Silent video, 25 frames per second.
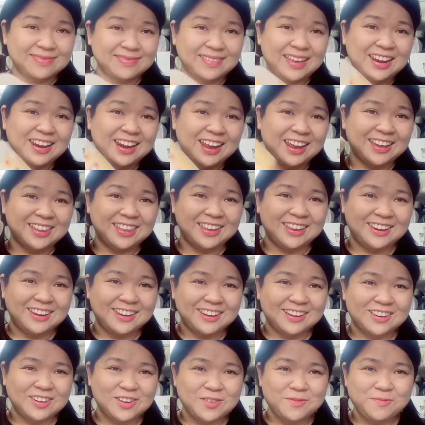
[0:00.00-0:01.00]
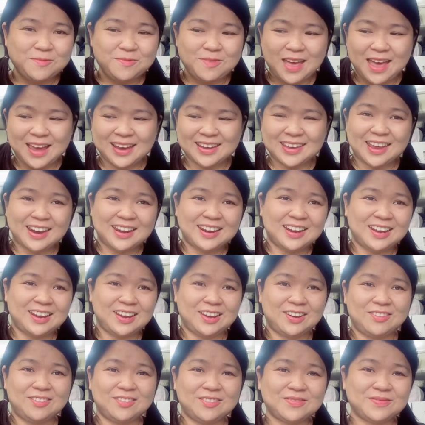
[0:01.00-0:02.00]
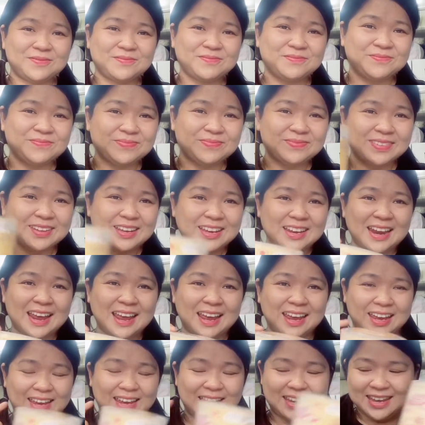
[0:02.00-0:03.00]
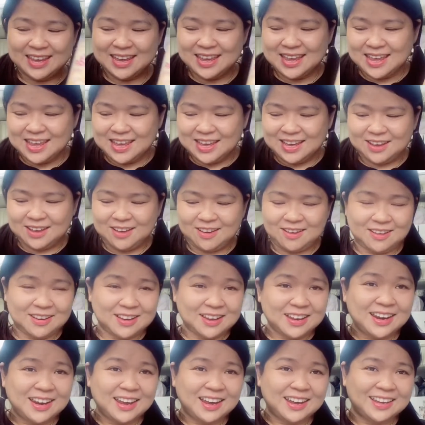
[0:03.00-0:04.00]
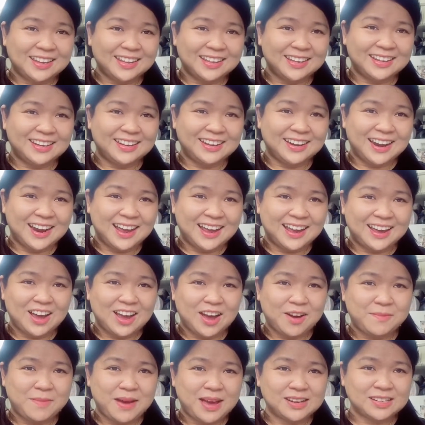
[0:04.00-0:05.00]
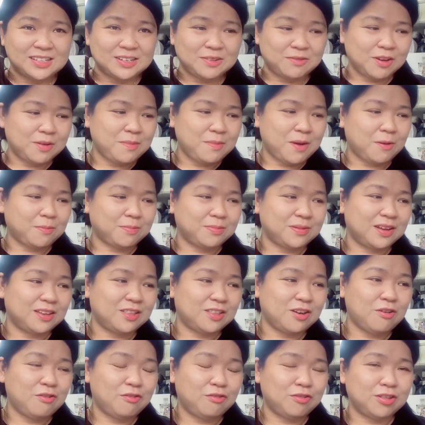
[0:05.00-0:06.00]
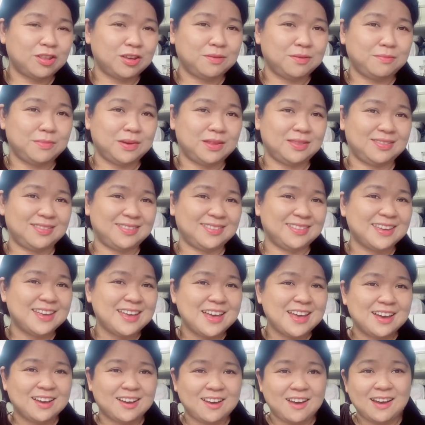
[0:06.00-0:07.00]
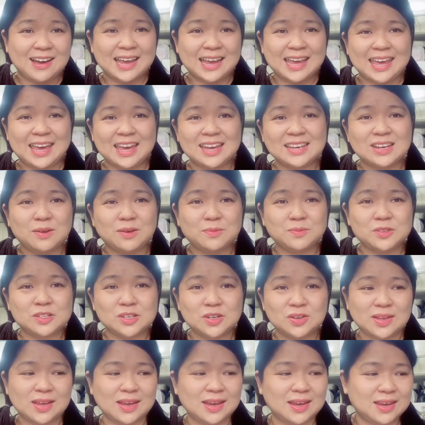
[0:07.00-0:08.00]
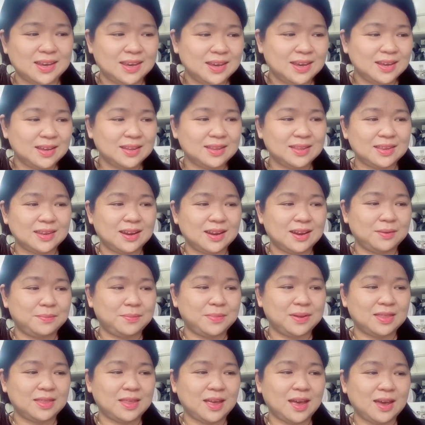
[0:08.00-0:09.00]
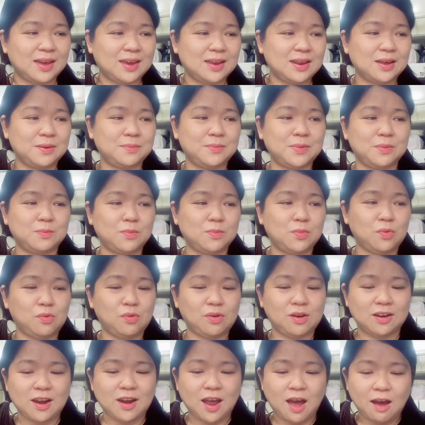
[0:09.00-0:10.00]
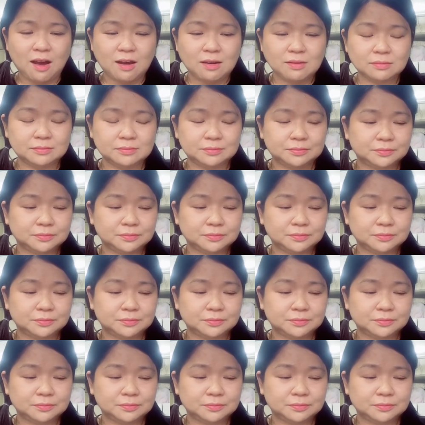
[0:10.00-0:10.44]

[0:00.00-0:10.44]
cái này thì được cúp vàng danh hiệu cái này còn cái này thì là họ bán trong cái bọc này thôi thì mình có ghé trong siêu thị á, thì là mình thấy thì mình mua ở đó